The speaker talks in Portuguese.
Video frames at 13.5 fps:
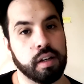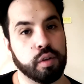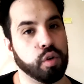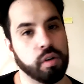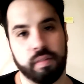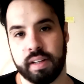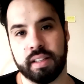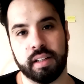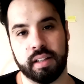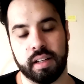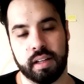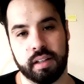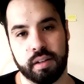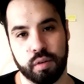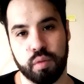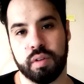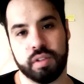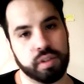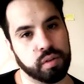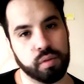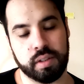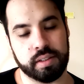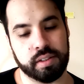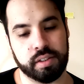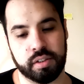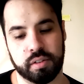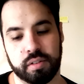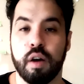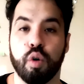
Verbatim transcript: Tu não vai entender. Eu acho que tu nunca assistiu.